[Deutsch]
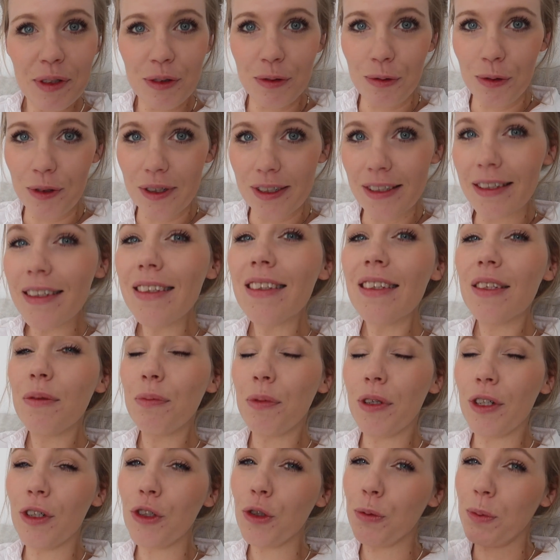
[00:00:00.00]
versuche es, ich
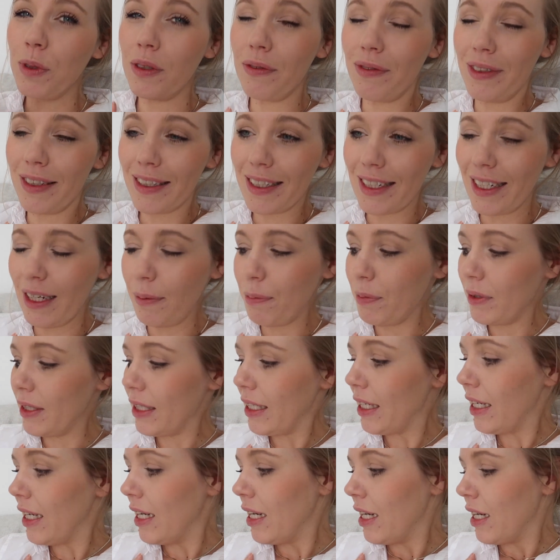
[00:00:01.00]
bin gespannt, wie es klappt.
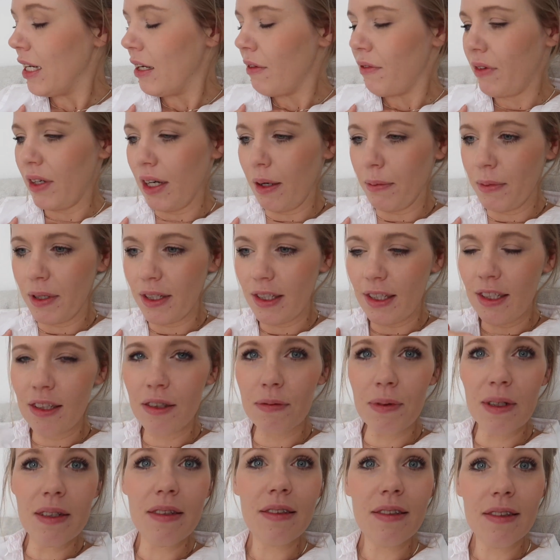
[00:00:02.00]
Wir haben jetzt den
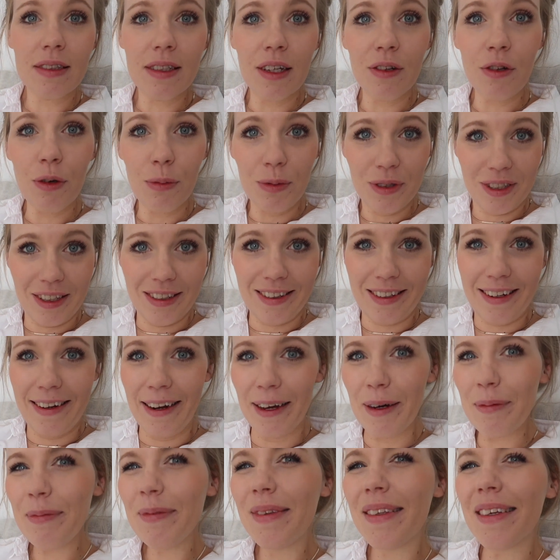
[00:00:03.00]
20. Januar, bis jetzt
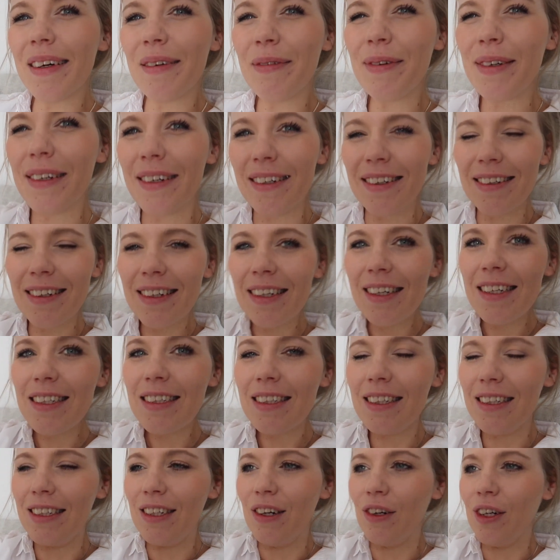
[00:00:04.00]
klappt, aber
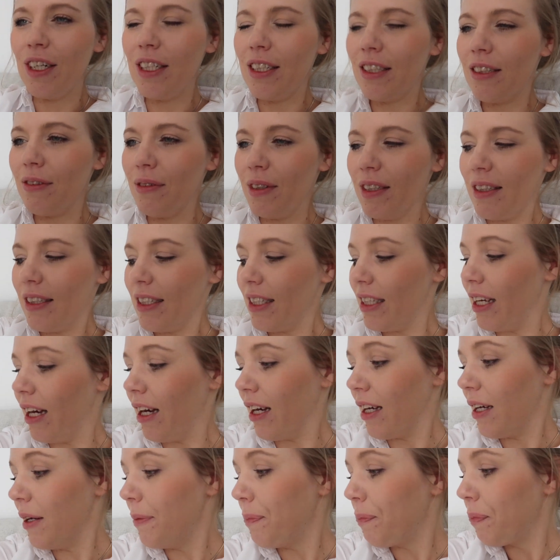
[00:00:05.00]
sind ja auch erst 20
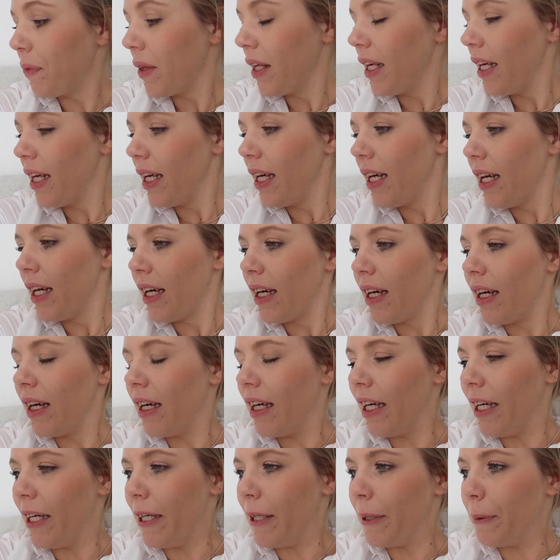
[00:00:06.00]
Tage.
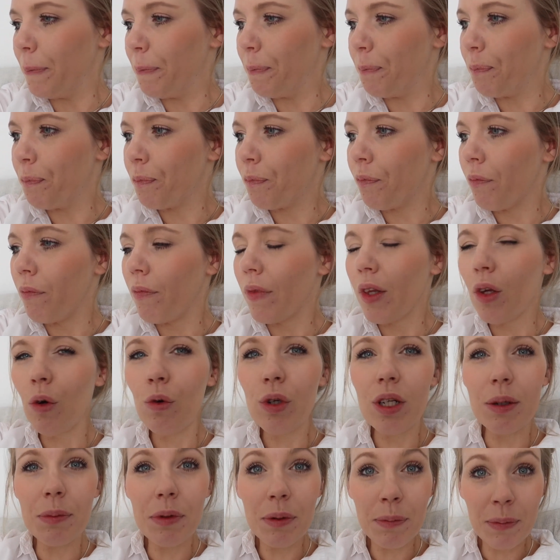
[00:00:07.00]
Ähm,
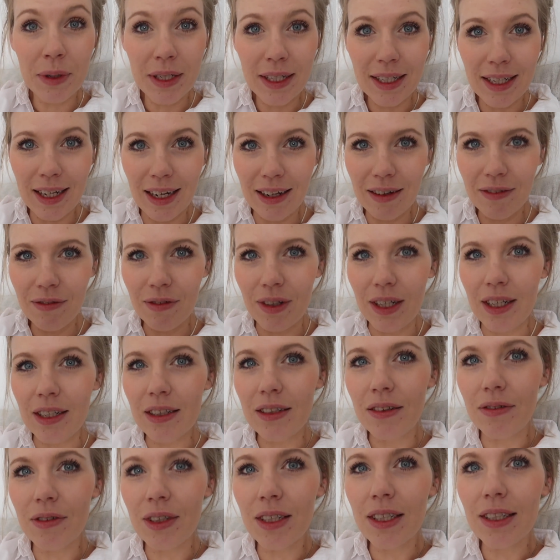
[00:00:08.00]
und damit mir nicht
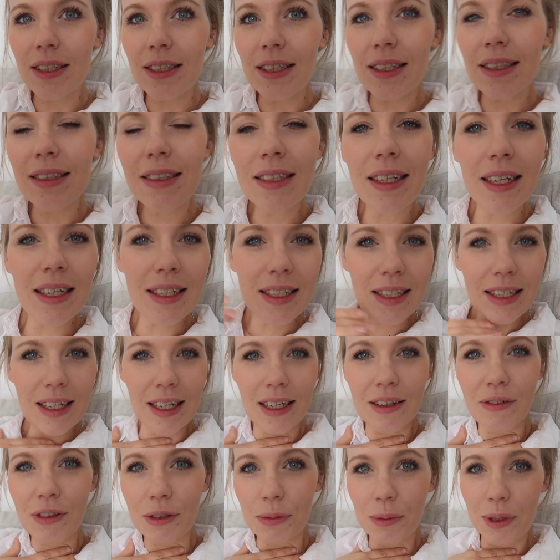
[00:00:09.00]
langweilig wird in der Zeit,
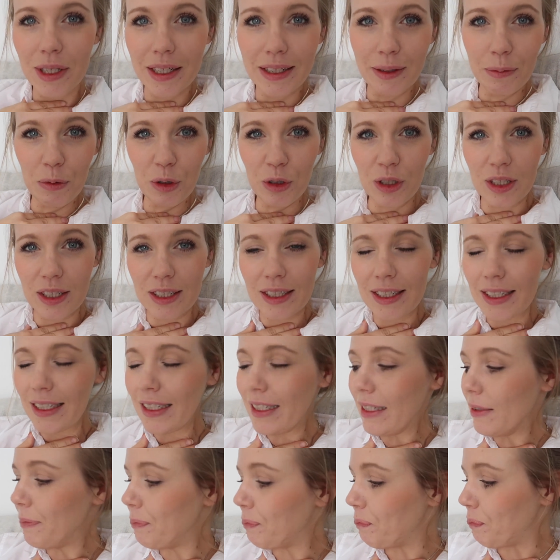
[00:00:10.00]
gerade was meine Klamotten
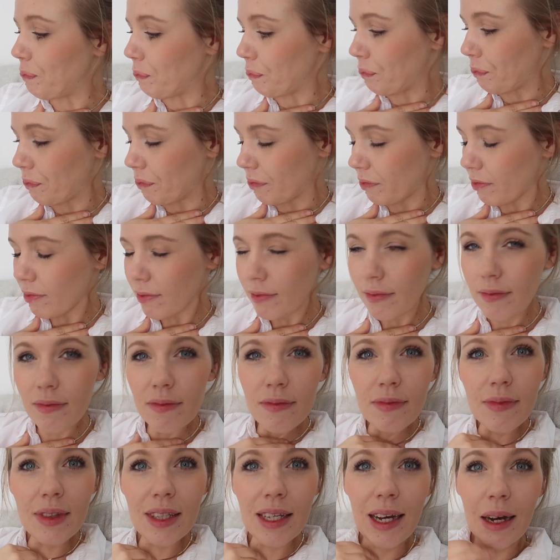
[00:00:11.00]
angeht,
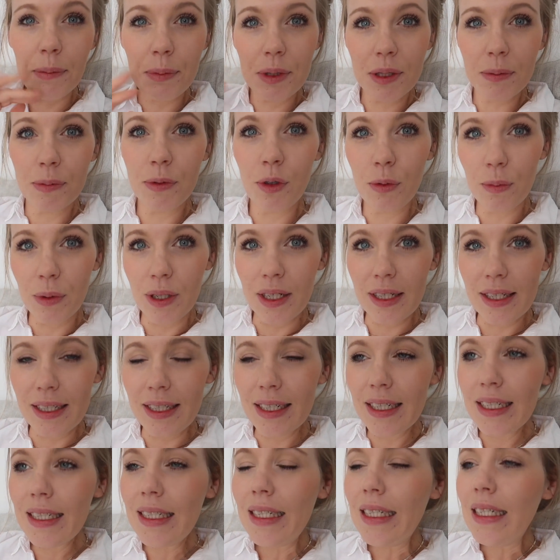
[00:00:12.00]
habe ich mir
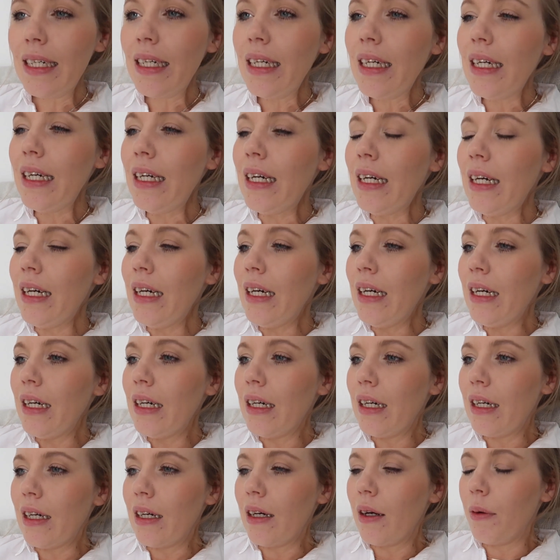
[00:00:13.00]
überlegt,
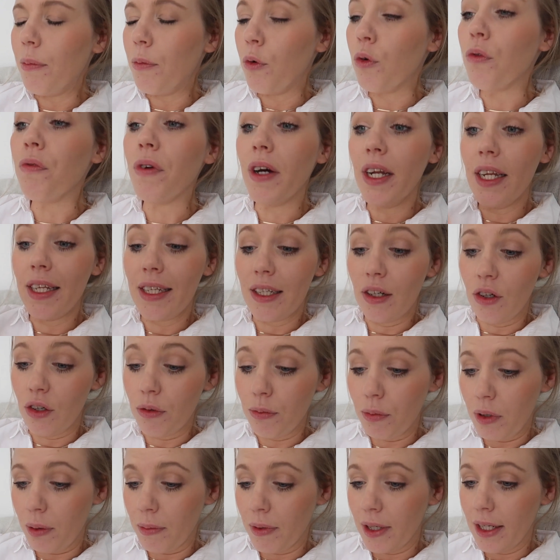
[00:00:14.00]
ähm, und weil ich auch
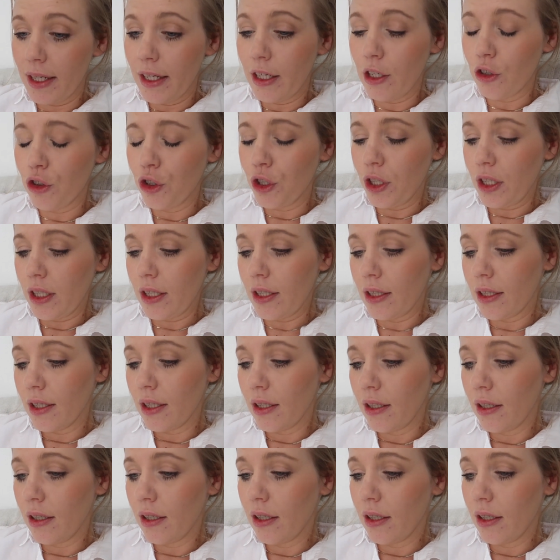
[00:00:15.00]
in meinem Kleiderschrank